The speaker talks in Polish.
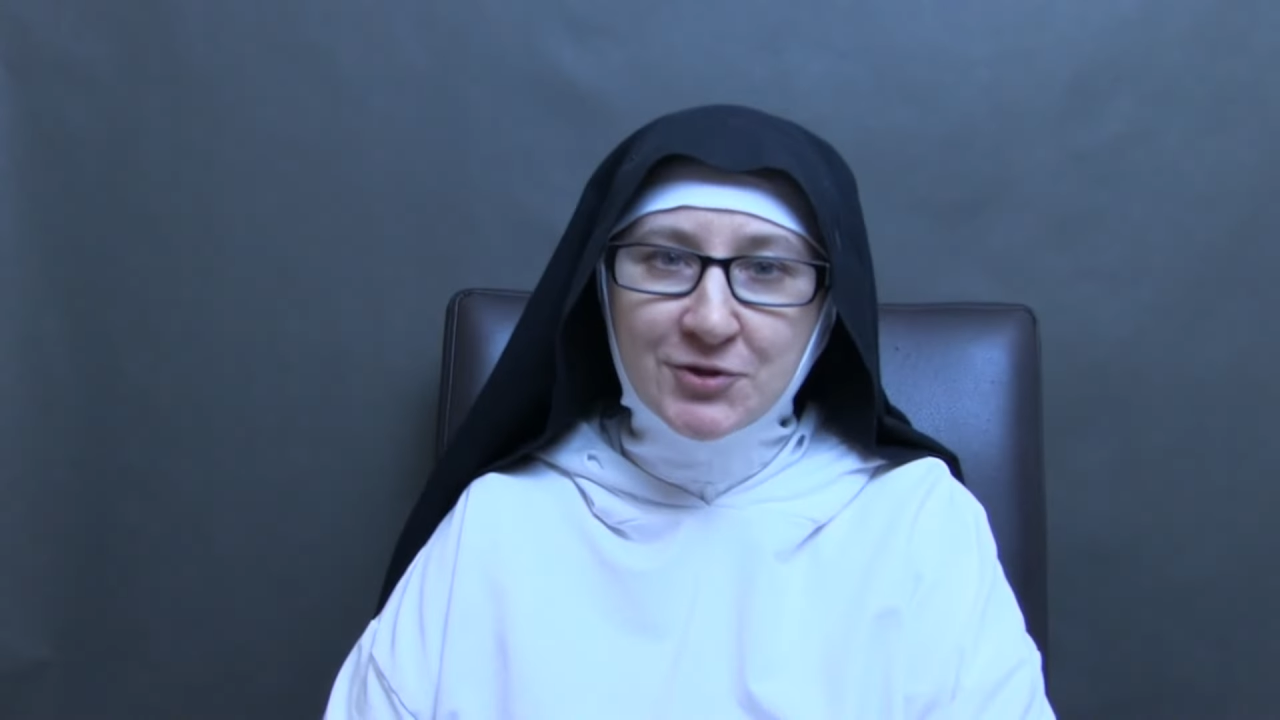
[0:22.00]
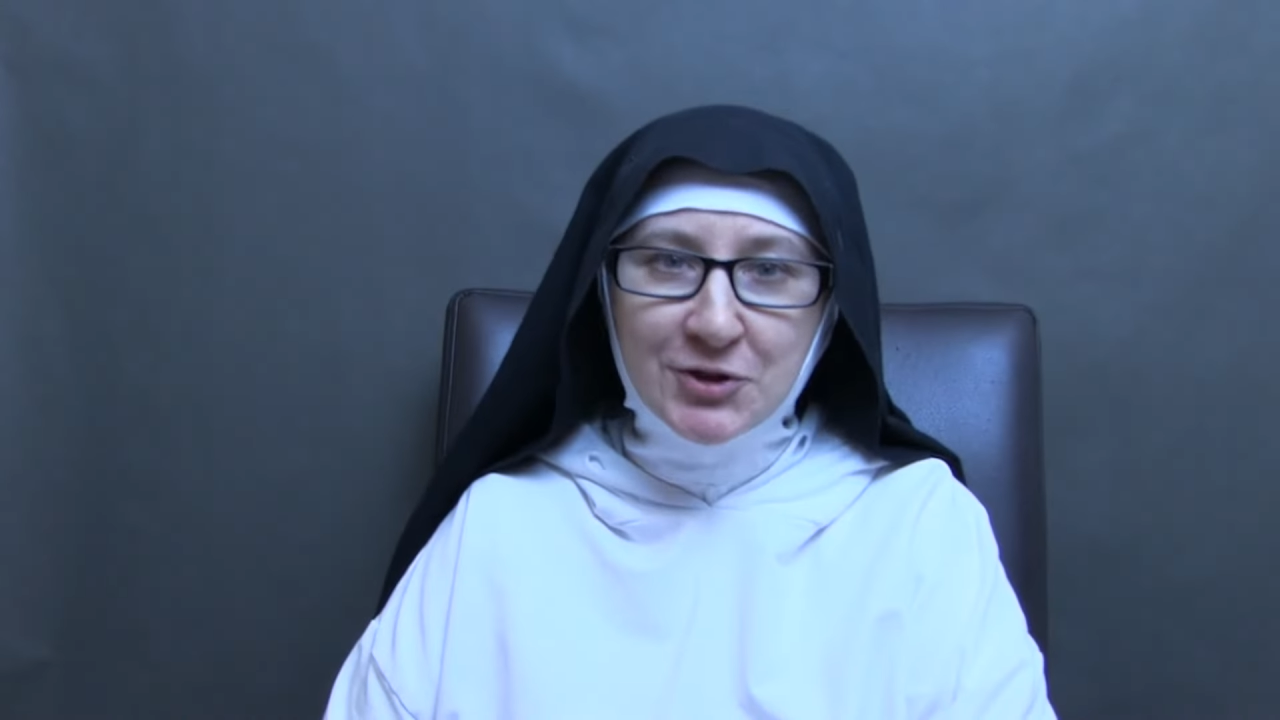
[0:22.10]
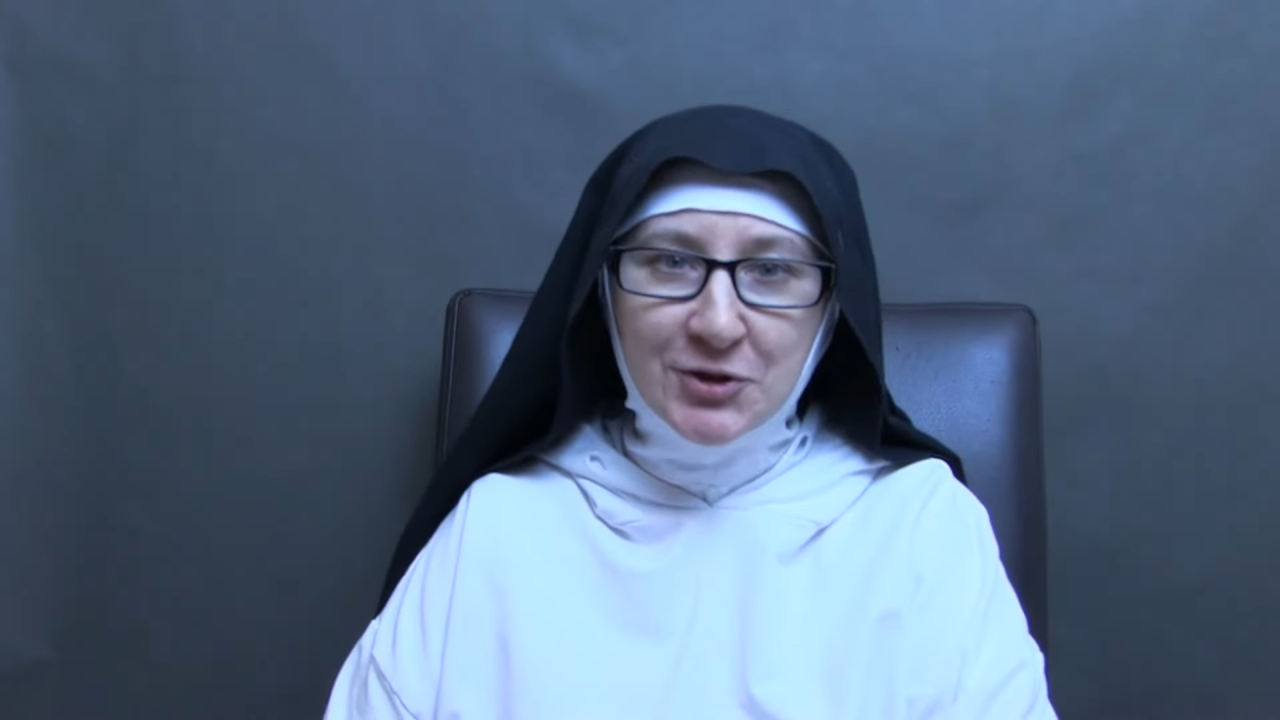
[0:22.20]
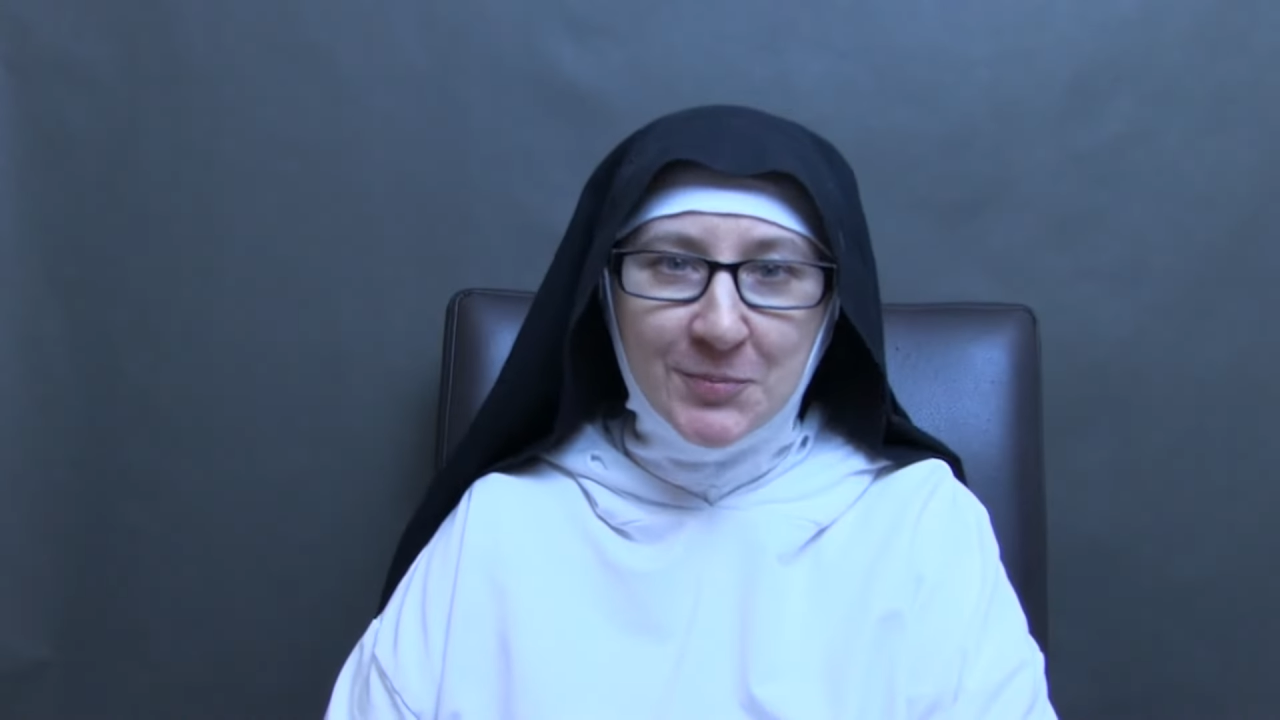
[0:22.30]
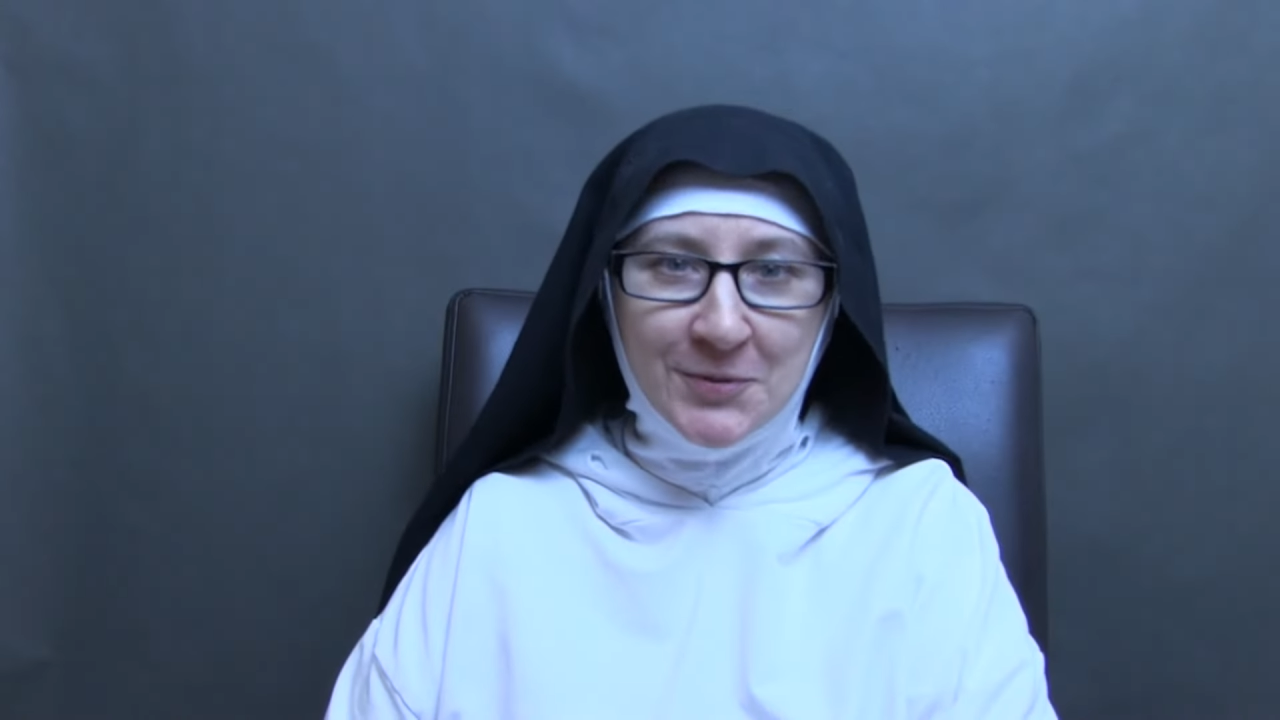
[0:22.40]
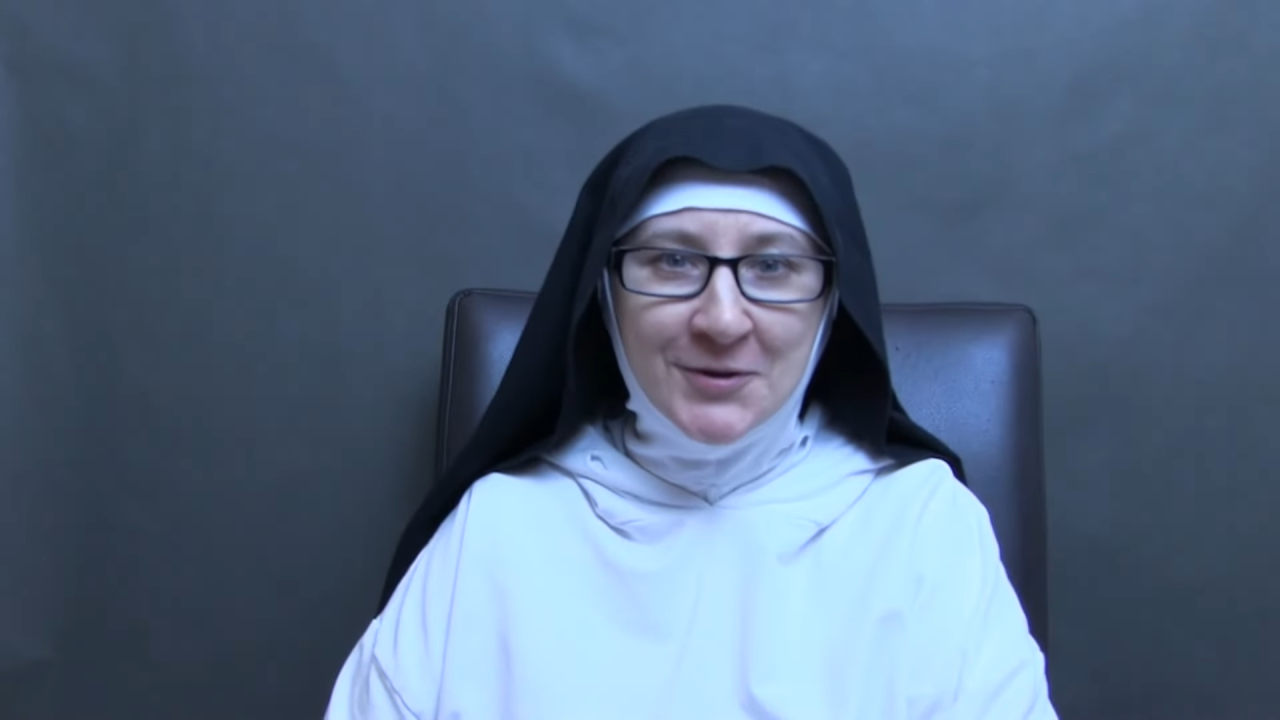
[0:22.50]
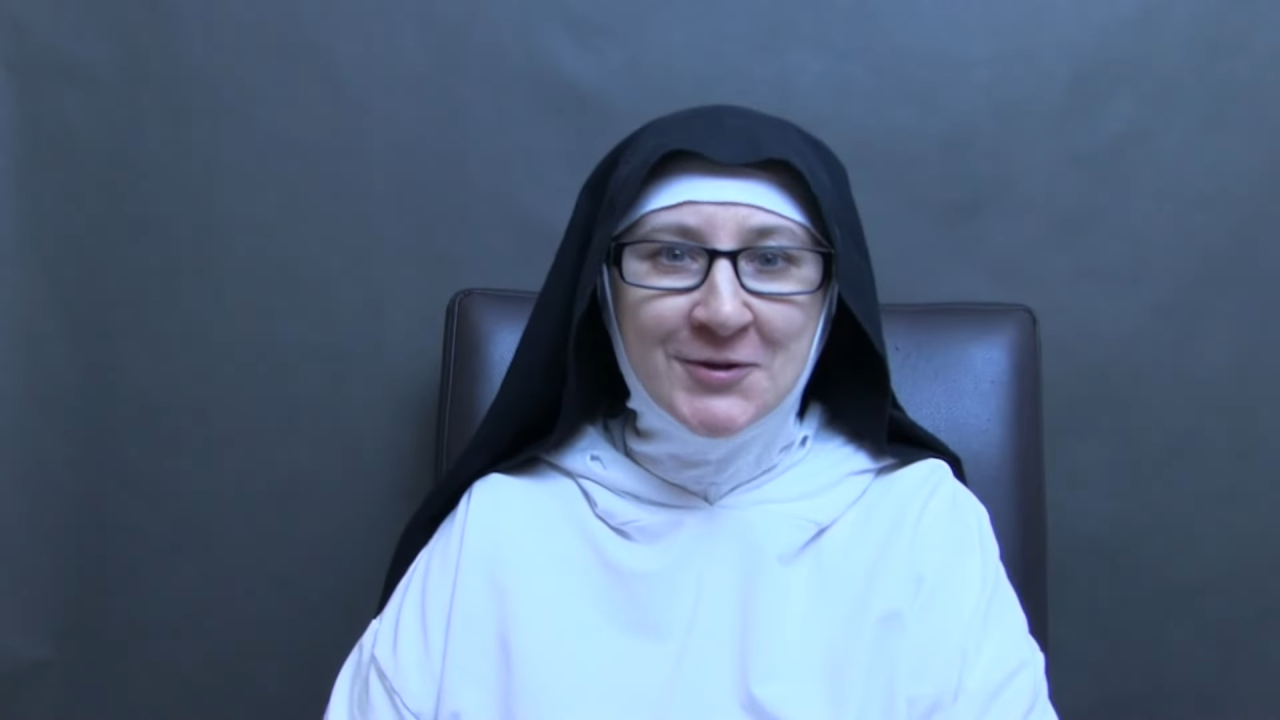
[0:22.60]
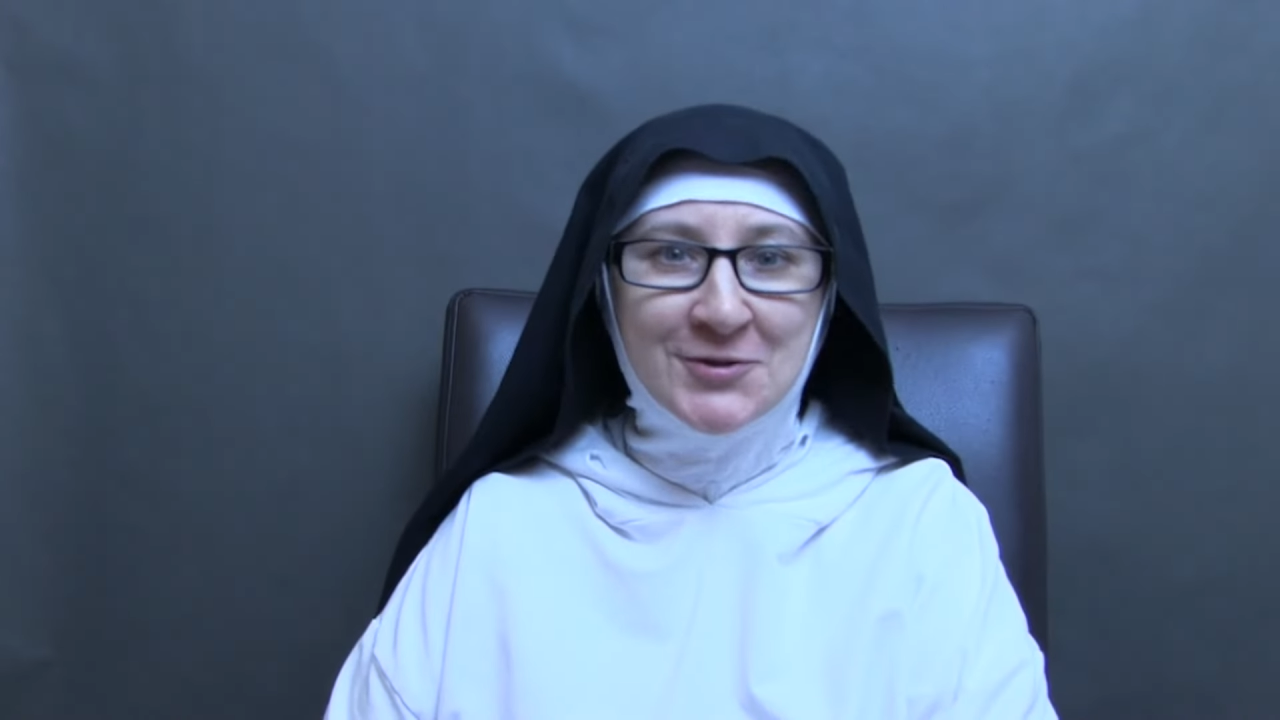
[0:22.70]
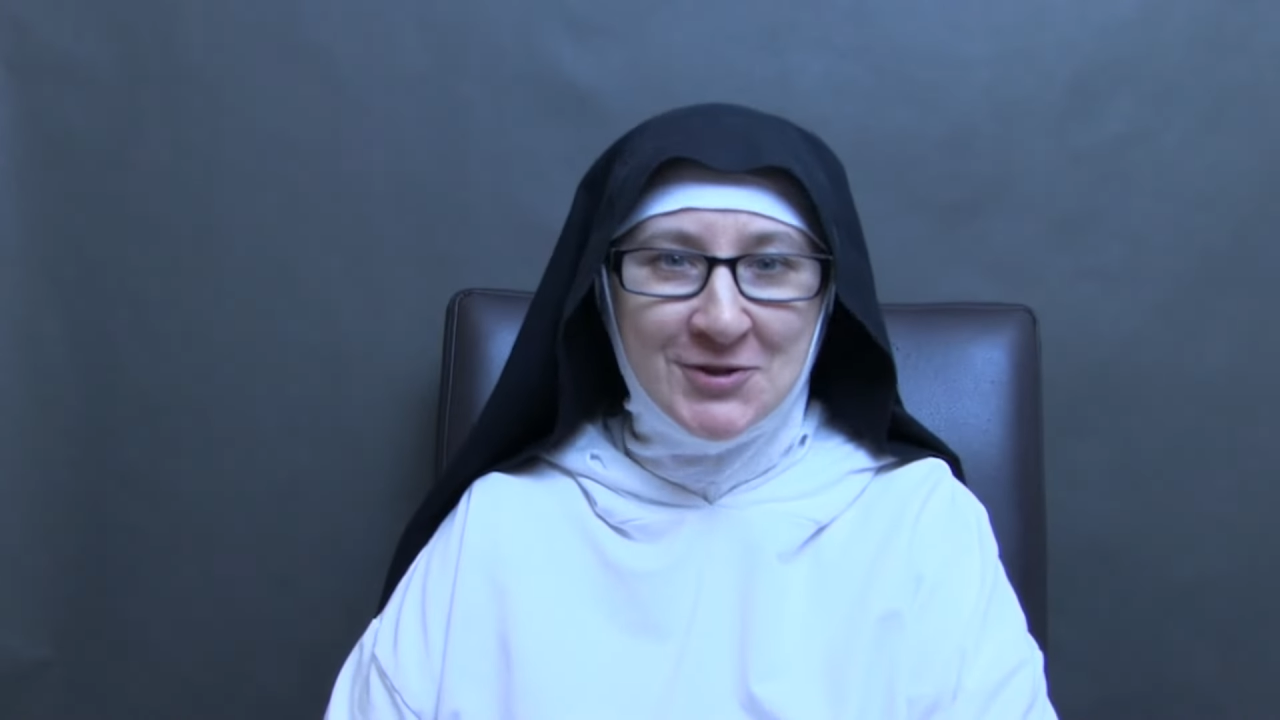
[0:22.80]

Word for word: Dzień dobry,